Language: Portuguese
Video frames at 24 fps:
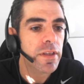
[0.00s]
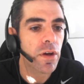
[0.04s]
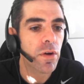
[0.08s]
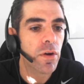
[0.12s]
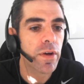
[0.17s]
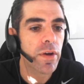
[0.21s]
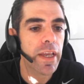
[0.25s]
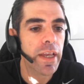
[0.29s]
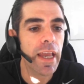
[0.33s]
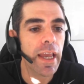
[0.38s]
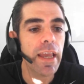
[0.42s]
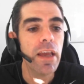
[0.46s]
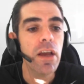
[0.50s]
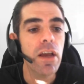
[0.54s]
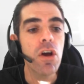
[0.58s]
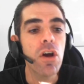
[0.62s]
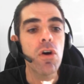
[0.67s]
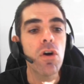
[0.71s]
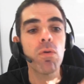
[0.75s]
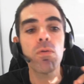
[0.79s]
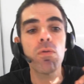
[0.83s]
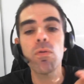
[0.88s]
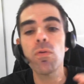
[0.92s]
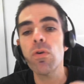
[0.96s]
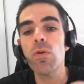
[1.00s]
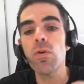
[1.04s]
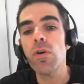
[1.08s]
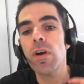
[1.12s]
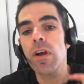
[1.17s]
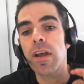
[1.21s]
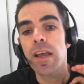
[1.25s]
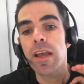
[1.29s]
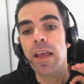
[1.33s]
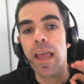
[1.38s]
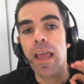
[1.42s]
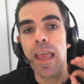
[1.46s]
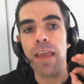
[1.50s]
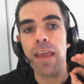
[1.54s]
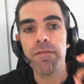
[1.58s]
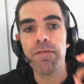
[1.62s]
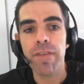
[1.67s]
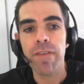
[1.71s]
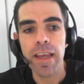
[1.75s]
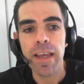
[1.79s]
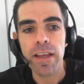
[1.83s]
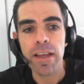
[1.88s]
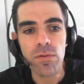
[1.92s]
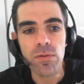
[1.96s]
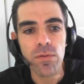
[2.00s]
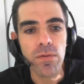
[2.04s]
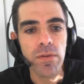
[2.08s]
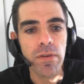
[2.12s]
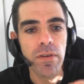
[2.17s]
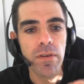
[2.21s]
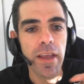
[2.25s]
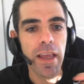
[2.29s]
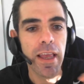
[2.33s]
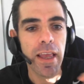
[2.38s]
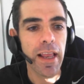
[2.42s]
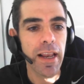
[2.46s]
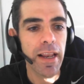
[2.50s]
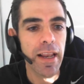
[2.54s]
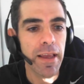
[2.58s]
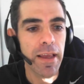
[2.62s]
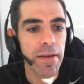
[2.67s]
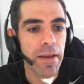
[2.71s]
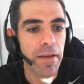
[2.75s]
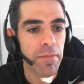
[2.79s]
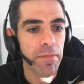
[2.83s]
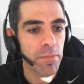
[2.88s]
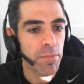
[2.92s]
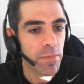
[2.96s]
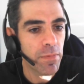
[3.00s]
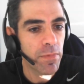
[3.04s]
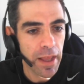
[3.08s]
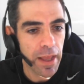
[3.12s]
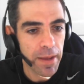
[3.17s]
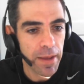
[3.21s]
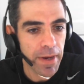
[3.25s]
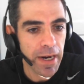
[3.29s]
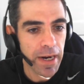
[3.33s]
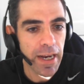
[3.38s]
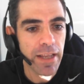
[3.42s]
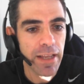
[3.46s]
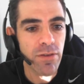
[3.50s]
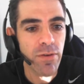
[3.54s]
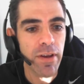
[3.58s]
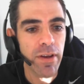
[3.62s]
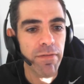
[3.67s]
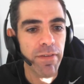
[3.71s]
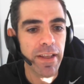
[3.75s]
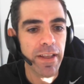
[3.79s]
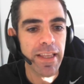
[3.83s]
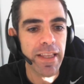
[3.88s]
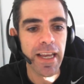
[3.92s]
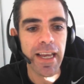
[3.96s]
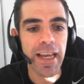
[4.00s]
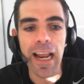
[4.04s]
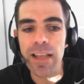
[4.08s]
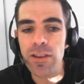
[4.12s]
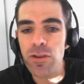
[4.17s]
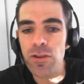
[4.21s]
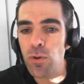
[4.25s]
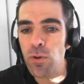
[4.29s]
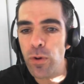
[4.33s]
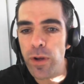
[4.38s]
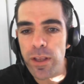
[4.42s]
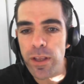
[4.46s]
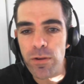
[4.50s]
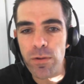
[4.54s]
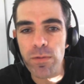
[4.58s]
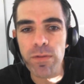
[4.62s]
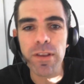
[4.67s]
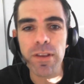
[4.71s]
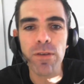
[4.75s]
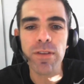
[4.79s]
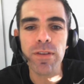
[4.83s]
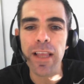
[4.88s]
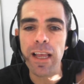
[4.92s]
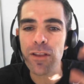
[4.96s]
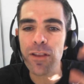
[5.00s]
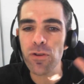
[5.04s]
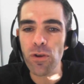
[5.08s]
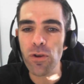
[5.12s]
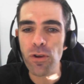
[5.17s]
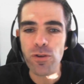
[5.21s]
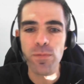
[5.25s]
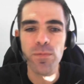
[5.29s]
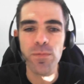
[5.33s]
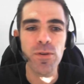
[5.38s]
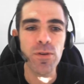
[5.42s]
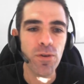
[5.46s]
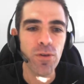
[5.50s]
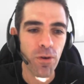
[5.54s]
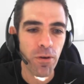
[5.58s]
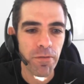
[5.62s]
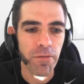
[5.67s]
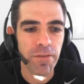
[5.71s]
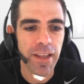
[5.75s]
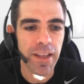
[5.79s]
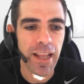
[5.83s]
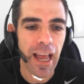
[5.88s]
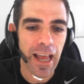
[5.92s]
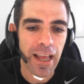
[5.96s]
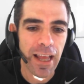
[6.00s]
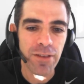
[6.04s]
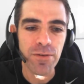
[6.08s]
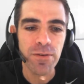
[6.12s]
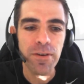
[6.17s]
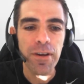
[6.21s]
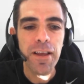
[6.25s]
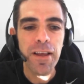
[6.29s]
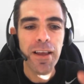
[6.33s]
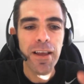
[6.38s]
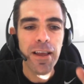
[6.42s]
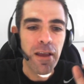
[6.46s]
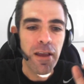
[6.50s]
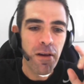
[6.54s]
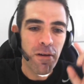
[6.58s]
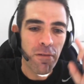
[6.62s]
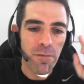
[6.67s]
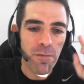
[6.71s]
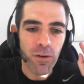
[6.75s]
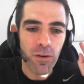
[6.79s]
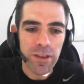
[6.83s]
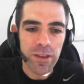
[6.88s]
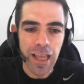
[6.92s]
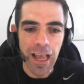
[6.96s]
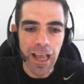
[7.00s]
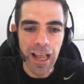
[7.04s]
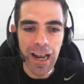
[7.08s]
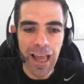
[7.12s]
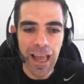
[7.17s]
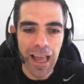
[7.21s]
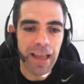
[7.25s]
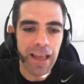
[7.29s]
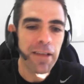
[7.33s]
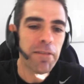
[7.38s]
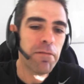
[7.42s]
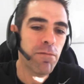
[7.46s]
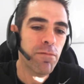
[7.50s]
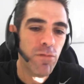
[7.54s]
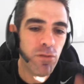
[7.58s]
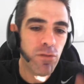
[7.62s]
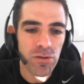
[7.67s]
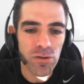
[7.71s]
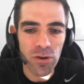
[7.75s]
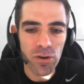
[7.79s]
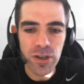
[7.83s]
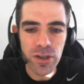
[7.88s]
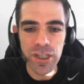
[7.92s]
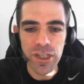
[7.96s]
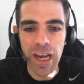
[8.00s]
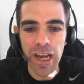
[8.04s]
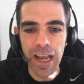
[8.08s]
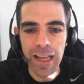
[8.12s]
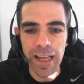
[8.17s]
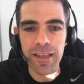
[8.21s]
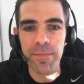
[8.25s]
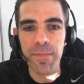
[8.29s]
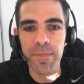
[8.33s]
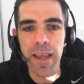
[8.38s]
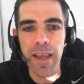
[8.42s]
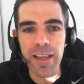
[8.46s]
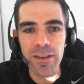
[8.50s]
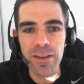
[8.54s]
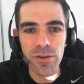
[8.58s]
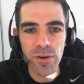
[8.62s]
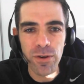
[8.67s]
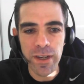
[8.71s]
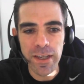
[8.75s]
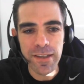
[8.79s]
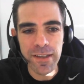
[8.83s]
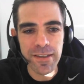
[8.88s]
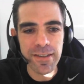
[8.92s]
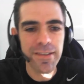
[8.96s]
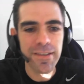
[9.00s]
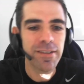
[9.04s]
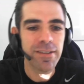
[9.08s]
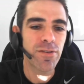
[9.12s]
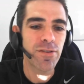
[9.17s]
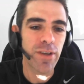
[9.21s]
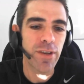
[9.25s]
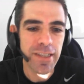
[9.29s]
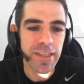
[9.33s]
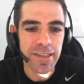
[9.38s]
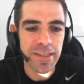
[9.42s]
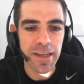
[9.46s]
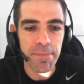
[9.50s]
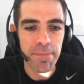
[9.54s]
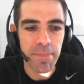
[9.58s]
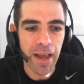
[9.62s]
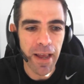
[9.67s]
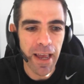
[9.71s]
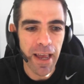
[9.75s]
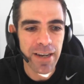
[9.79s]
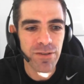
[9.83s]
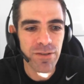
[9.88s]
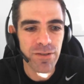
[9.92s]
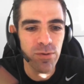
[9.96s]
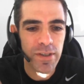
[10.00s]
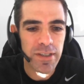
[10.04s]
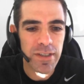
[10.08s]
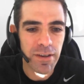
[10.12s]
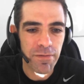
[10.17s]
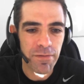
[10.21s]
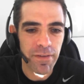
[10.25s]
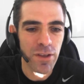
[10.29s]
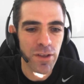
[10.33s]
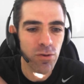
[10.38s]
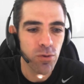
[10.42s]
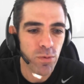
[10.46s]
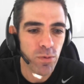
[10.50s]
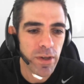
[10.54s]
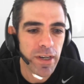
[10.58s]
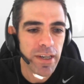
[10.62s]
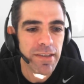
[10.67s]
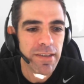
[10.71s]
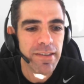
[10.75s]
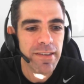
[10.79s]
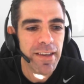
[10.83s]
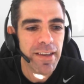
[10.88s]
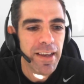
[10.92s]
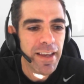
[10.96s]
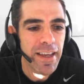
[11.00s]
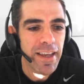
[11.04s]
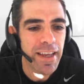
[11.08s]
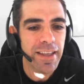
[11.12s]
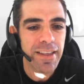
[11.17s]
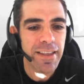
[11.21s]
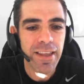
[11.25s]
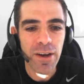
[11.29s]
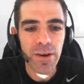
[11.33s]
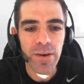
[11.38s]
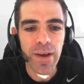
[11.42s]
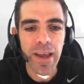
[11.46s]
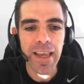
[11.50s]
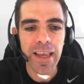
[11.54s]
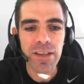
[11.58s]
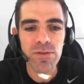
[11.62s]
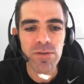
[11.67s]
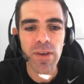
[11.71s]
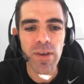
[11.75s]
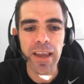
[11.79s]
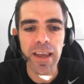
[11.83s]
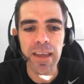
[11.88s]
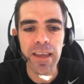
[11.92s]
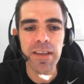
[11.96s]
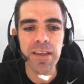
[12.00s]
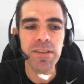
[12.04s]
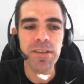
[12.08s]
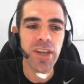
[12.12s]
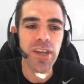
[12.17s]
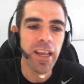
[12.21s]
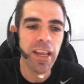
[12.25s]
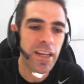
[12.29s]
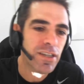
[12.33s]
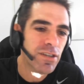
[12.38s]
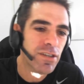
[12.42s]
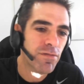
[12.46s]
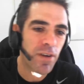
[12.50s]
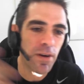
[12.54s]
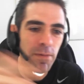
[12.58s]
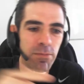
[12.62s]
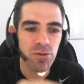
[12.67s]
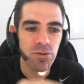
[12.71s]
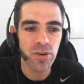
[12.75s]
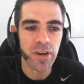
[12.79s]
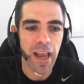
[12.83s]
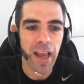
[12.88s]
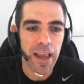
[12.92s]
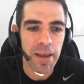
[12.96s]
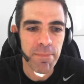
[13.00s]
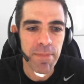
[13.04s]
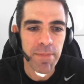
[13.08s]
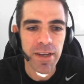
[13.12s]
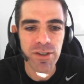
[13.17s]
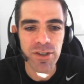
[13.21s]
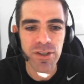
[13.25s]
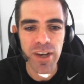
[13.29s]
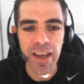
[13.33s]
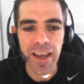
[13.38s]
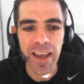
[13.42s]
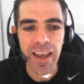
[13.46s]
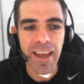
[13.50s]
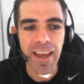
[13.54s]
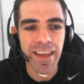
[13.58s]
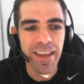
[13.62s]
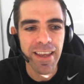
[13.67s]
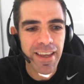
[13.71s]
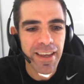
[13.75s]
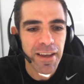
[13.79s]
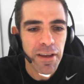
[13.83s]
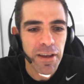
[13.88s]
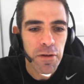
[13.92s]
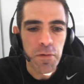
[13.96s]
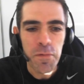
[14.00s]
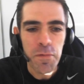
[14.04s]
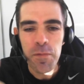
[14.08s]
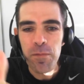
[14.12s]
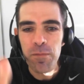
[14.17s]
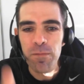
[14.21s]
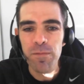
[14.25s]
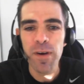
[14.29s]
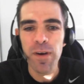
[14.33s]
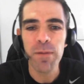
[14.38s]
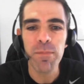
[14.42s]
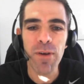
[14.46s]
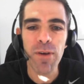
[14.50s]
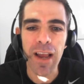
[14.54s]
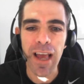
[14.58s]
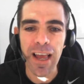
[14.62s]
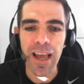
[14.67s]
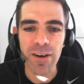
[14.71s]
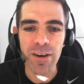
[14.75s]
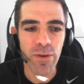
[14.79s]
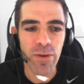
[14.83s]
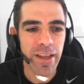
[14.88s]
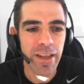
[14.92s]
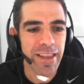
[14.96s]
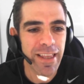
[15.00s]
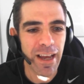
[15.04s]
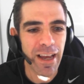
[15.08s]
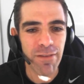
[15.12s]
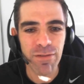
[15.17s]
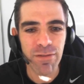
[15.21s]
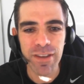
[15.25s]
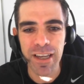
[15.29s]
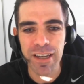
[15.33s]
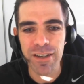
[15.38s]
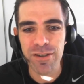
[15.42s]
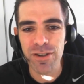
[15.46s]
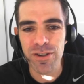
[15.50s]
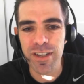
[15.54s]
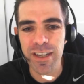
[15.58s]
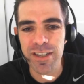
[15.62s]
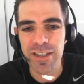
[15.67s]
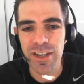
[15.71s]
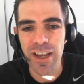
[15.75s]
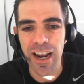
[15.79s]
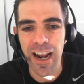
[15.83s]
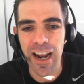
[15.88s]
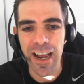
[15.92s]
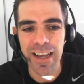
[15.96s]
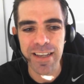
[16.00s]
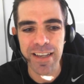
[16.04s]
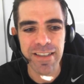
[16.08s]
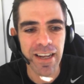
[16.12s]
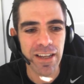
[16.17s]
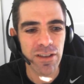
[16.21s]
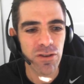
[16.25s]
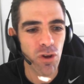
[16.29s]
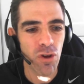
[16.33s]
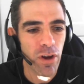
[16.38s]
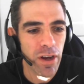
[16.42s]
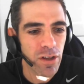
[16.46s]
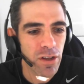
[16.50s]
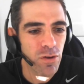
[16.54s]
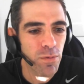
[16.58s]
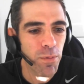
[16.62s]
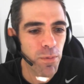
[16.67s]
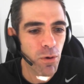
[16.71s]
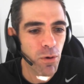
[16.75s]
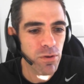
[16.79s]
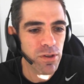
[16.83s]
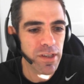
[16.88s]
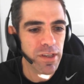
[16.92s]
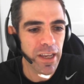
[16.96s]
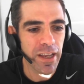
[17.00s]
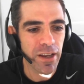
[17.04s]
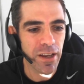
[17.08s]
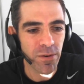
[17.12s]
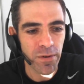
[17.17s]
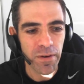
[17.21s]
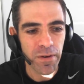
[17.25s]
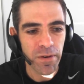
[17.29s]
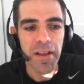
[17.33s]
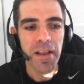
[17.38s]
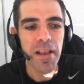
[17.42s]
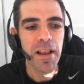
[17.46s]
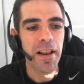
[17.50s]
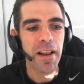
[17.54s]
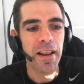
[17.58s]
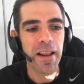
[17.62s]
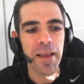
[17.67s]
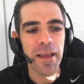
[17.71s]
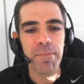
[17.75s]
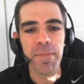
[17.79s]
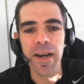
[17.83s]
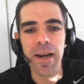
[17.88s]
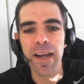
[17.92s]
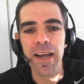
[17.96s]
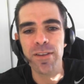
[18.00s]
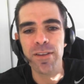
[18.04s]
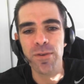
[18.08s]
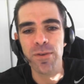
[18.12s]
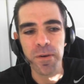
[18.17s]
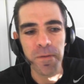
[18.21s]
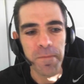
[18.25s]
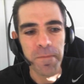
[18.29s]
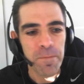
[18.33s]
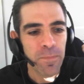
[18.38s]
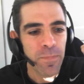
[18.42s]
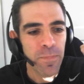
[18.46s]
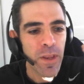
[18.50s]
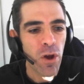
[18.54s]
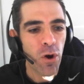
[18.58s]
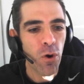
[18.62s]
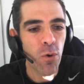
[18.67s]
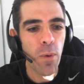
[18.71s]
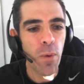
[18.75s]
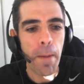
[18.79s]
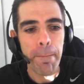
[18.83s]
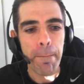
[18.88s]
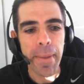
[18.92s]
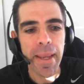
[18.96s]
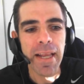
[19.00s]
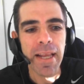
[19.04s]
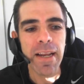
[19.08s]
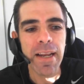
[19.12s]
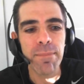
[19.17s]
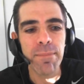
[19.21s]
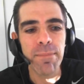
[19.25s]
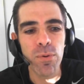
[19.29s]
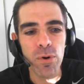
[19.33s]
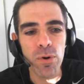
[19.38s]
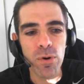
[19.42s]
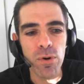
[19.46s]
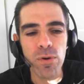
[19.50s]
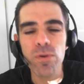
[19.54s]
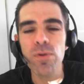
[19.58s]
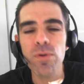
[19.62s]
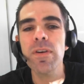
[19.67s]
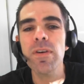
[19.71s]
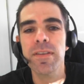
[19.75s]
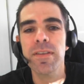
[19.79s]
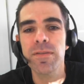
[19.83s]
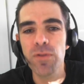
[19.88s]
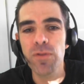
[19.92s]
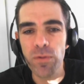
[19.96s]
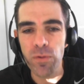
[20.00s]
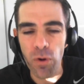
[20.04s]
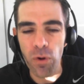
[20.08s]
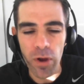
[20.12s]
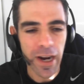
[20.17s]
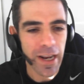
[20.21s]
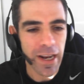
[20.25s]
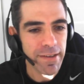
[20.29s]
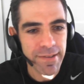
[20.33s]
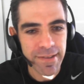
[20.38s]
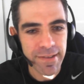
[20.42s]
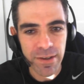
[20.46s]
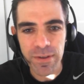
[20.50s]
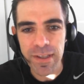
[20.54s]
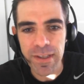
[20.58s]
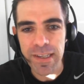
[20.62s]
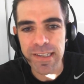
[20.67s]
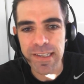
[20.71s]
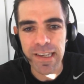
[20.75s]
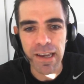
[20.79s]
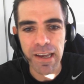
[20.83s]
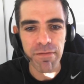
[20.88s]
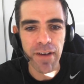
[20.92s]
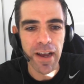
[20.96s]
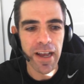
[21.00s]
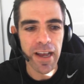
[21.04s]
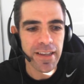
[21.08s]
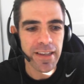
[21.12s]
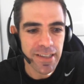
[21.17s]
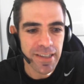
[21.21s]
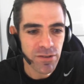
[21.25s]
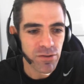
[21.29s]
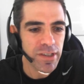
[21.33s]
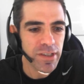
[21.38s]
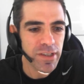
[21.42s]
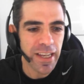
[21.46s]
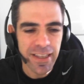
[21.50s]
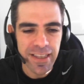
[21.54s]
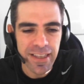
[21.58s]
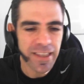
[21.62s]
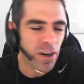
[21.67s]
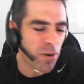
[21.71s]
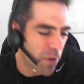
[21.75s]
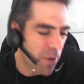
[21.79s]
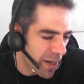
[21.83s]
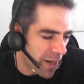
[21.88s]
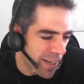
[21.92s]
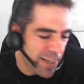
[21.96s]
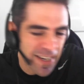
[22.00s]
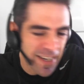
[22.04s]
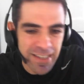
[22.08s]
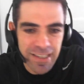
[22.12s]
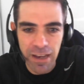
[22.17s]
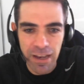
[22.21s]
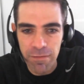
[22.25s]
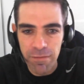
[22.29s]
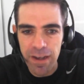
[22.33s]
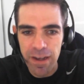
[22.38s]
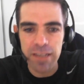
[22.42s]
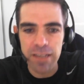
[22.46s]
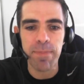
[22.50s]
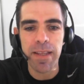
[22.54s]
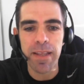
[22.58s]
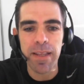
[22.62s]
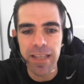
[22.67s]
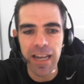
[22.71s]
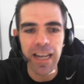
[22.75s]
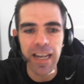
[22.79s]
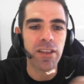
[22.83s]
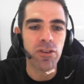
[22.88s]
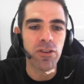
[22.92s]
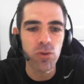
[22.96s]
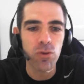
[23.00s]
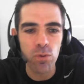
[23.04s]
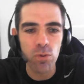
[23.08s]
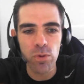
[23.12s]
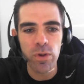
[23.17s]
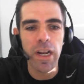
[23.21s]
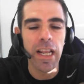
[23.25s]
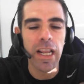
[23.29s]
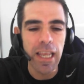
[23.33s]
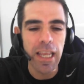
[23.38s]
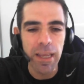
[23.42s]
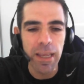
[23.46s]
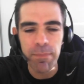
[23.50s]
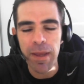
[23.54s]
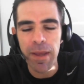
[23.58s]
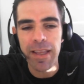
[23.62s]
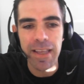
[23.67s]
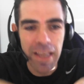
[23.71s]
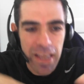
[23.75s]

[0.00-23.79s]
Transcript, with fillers: tá ok? O evento, lembrando, o evento é gratuito, então tá todo mundo convidado. Vou estar tá lá, vou sortear também dois, dois exemplares, duas aventuras. Então é isso aí, gente. Vamos jogar RPG e vamos lá no oitavo Danjo das Gerais, na Toca do Bolseiro. Lembrando, Rua Pernambuco, no coração da Savassi, no centrão ali na Savassi, pé da leitura ali,